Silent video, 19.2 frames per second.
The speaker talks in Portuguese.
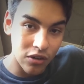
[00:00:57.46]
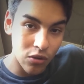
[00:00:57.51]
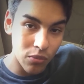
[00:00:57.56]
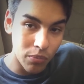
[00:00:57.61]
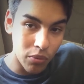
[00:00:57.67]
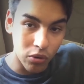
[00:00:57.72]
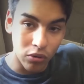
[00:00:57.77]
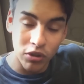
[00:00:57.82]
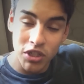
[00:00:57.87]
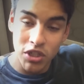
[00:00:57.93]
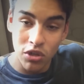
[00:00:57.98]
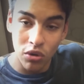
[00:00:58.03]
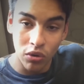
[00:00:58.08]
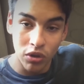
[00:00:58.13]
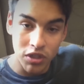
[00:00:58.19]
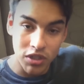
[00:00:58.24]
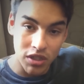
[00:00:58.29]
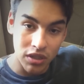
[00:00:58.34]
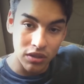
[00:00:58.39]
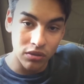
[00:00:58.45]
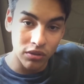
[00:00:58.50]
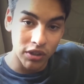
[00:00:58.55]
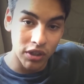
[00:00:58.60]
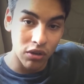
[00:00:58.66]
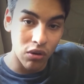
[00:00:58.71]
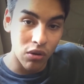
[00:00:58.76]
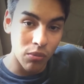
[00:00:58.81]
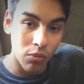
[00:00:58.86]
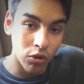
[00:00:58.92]
um pouco de hoje, do
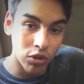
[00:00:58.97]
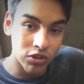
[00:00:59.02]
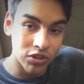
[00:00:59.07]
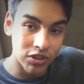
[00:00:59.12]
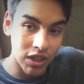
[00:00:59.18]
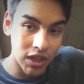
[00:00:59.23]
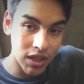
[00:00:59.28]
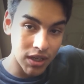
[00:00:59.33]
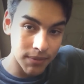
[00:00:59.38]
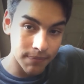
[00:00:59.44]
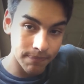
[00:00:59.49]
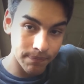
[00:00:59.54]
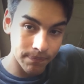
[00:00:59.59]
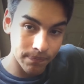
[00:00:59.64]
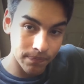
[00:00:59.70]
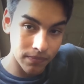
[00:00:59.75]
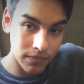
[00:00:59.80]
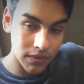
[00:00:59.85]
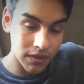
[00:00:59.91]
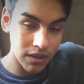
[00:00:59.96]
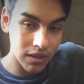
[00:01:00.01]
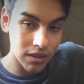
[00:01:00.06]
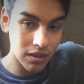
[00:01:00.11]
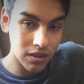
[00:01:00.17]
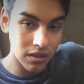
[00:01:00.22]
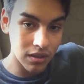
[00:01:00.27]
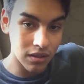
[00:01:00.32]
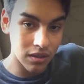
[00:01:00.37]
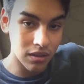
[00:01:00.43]
que eu almocei
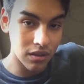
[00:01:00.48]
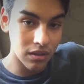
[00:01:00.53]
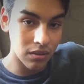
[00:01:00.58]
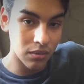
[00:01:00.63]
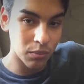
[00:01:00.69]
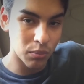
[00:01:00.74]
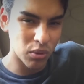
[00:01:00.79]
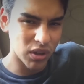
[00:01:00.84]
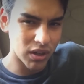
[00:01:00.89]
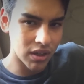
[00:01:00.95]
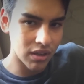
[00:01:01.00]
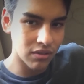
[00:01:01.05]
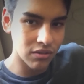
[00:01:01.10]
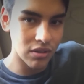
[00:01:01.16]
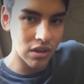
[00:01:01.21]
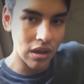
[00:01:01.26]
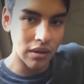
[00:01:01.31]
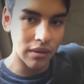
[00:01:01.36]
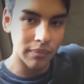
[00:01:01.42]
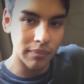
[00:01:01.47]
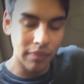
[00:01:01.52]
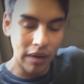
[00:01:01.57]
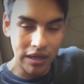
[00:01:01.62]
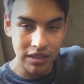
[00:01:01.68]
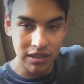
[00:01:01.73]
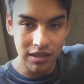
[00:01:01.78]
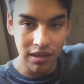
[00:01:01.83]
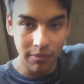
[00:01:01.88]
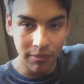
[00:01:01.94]
e um pouquinho da
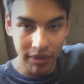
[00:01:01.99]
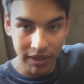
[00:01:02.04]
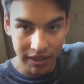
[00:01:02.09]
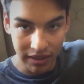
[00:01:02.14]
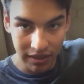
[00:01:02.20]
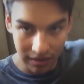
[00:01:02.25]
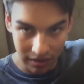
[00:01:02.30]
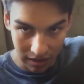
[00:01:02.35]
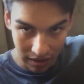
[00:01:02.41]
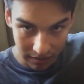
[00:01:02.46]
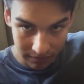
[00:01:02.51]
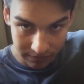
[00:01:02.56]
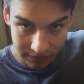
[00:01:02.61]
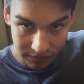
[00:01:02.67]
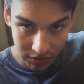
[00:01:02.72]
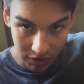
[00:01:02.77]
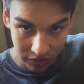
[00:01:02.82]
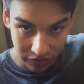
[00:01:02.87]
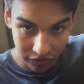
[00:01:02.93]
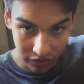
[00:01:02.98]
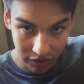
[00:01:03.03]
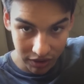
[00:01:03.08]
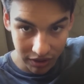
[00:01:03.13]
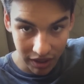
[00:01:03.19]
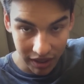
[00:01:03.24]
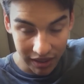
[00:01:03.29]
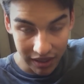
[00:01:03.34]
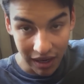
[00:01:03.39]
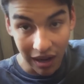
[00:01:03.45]
parte da manhã lá. Que eu fui
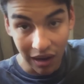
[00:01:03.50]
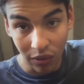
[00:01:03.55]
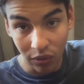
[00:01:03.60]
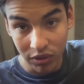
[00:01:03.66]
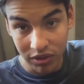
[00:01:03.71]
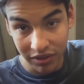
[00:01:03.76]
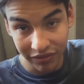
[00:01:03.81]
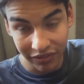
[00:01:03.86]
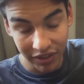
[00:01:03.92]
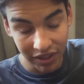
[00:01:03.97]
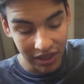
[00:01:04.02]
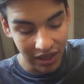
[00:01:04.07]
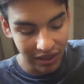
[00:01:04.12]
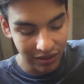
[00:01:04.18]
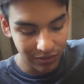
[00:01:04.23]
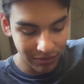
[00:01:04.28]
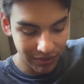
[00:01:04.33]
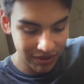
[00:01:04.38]
treinar, hoje é feriado,